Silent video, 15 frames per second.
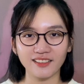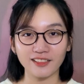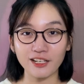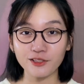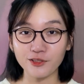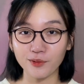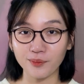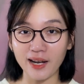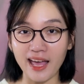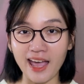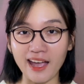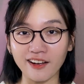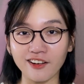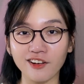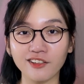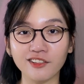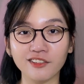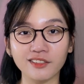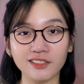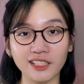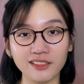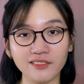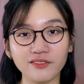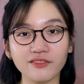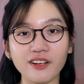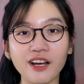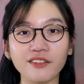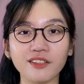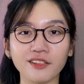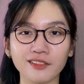nói chung là con người tin
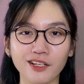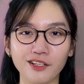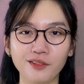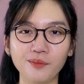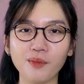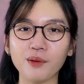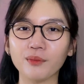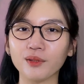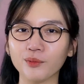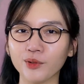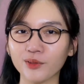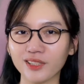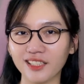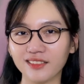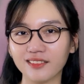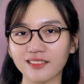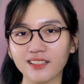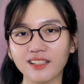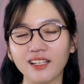vào những thứ mà mình muốn tin